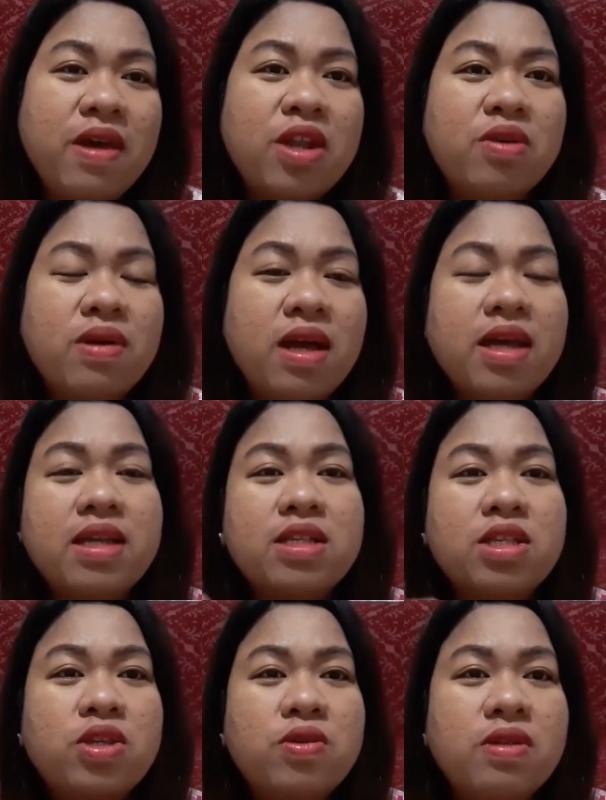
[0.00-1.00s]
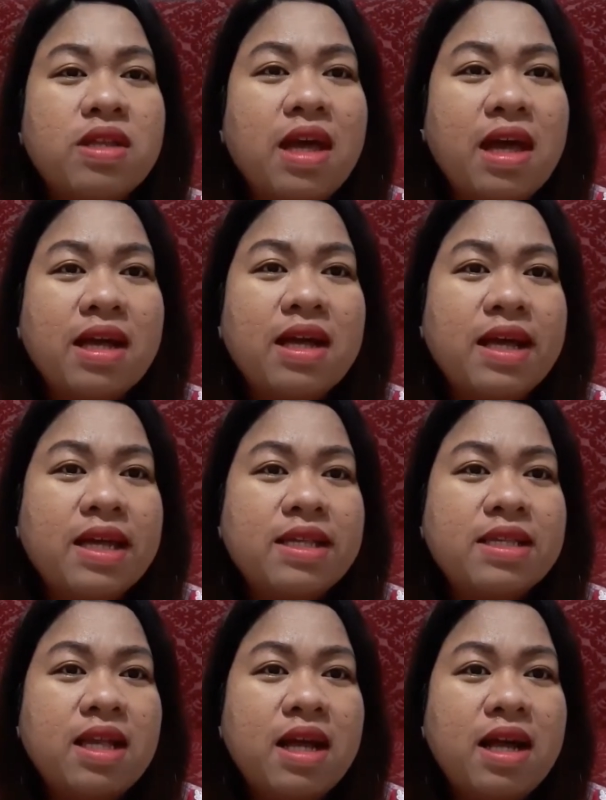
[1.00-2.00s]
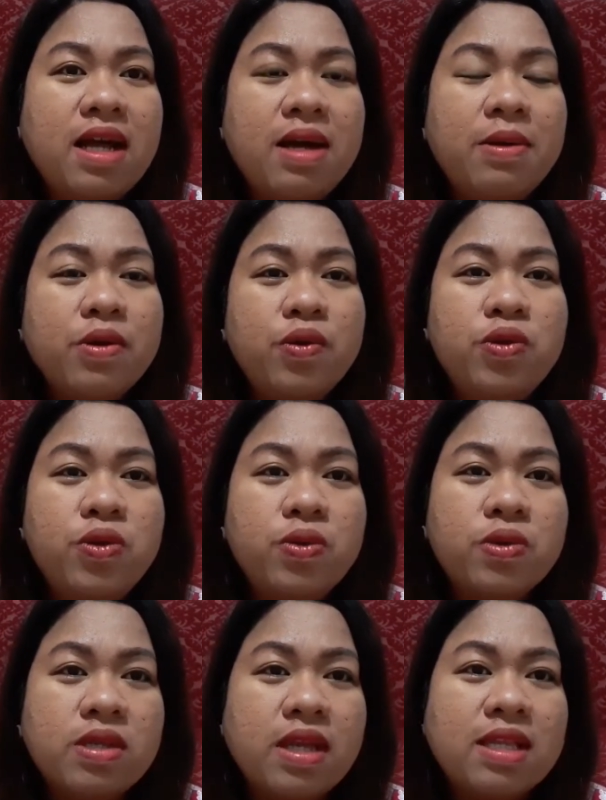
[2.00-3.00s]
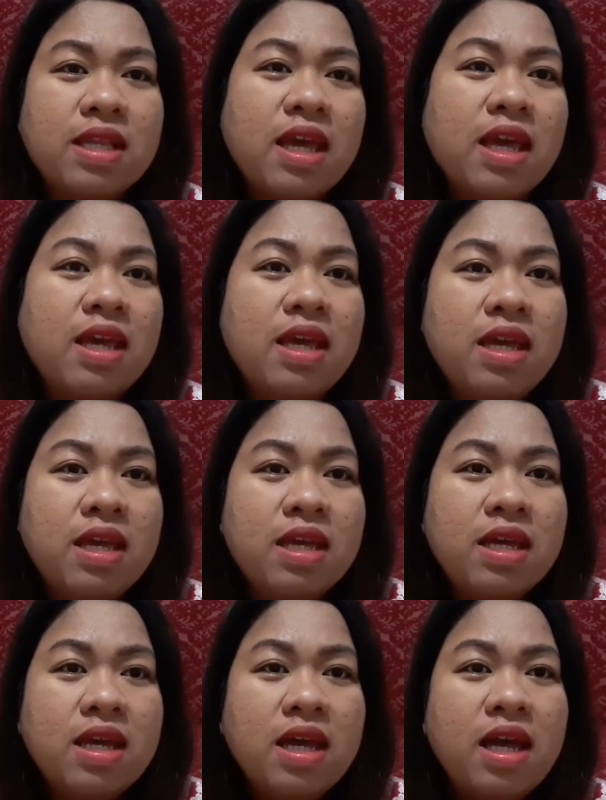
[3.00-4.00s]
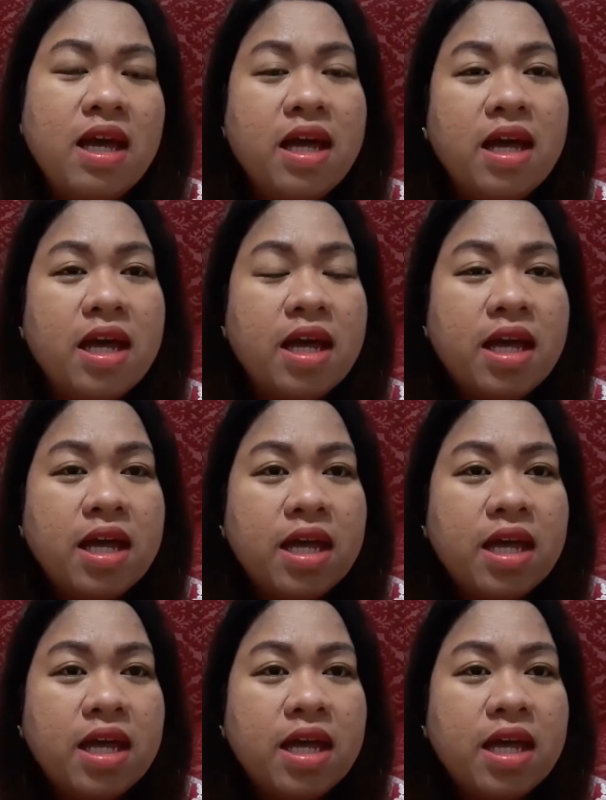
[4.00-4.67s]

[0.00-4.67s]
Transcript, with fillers: Pero guys, yun nga guys, uh, good news kasi uh,